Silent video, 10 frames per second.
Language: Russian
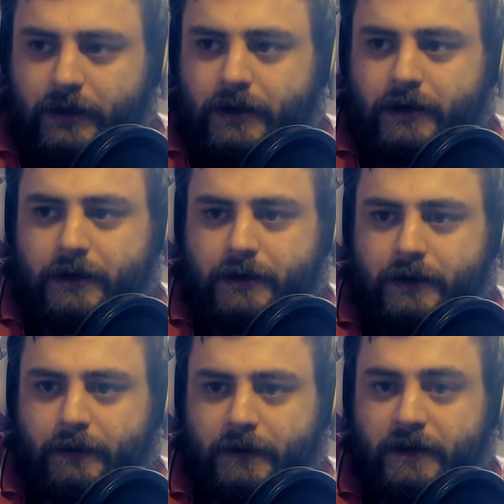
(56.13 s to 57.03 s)

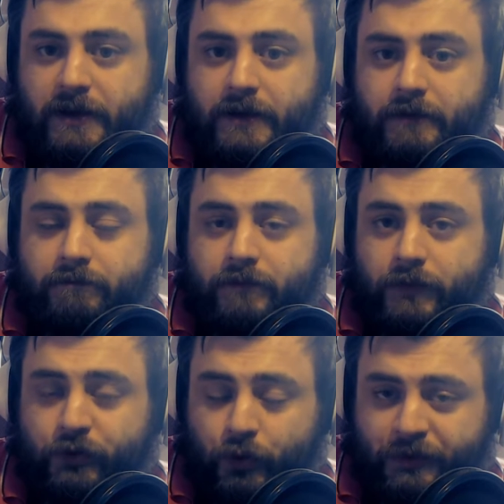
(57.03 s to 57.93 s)
А, и,
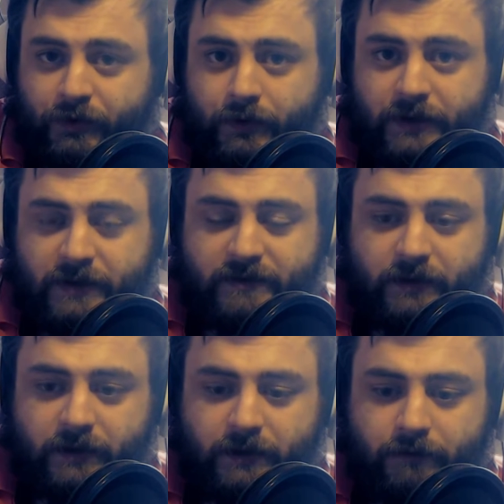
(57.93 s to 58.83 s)
собственно,
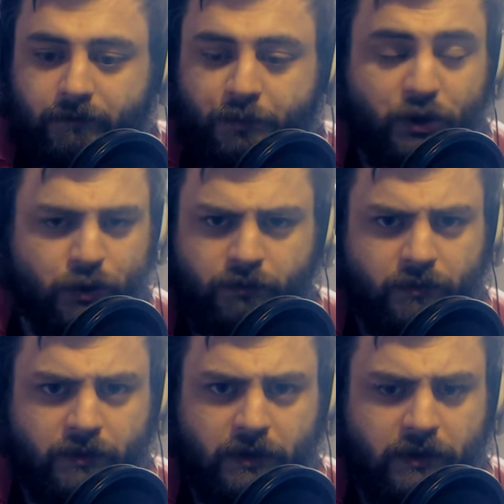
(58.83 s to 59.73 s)
если,
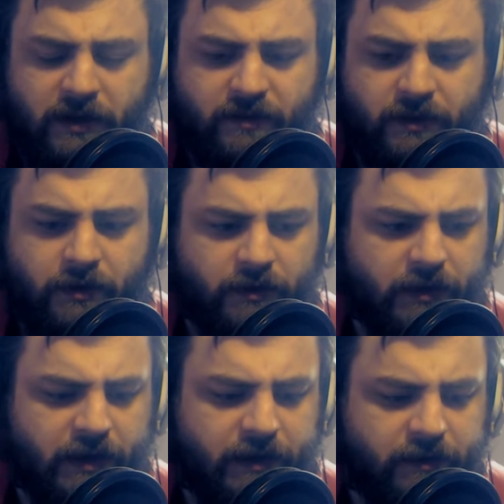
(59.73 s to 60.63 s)
причем на разные игры,
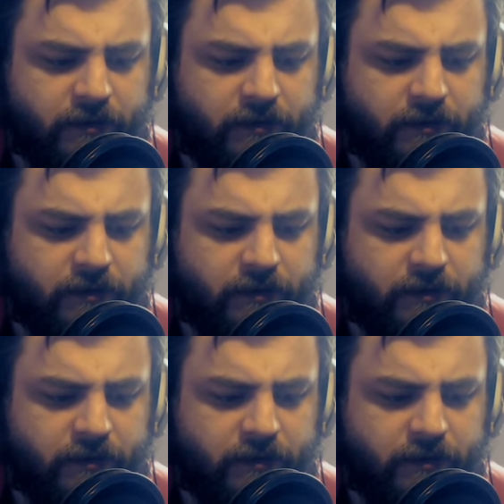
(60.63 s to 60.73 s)
на Инди,